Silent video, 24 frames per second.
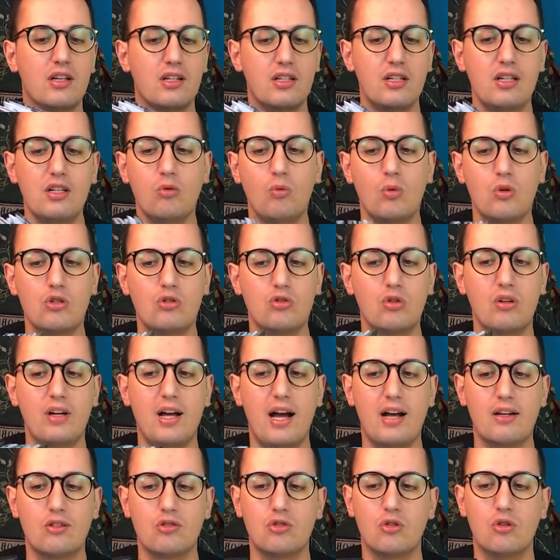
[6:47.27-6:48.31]
in questo
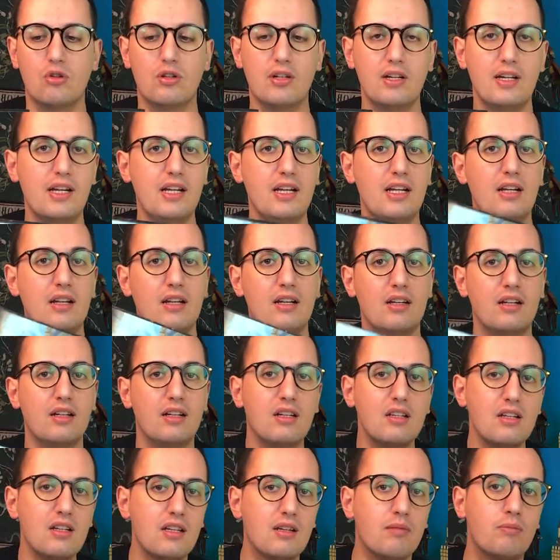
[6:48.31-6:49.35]
caso il
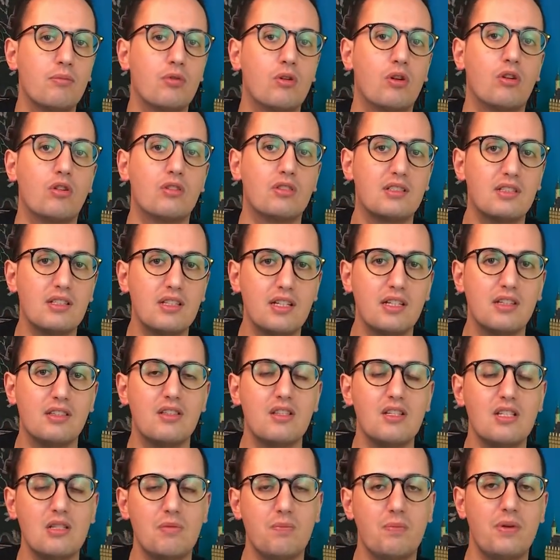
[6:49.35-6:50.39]
libro si
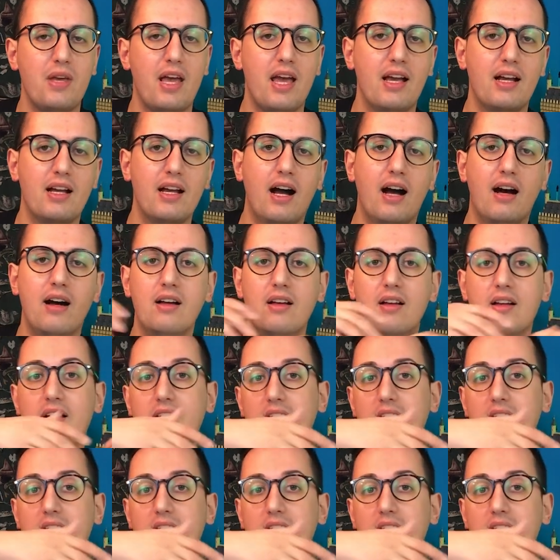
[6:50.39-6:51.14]
dispiega